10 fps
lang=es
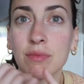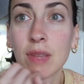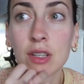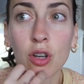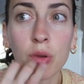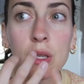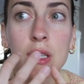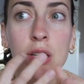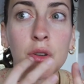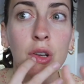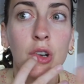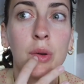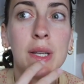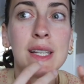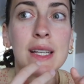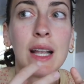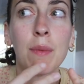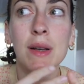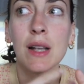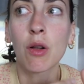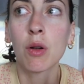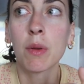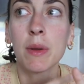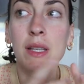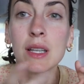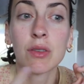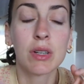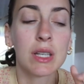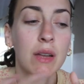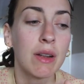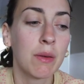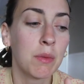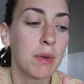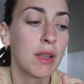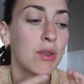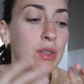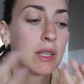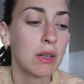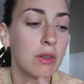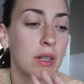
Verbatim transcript: es COVID, si no es COVID, si le pasa algo al bebé, si tengo que escribir a mi médico, si no.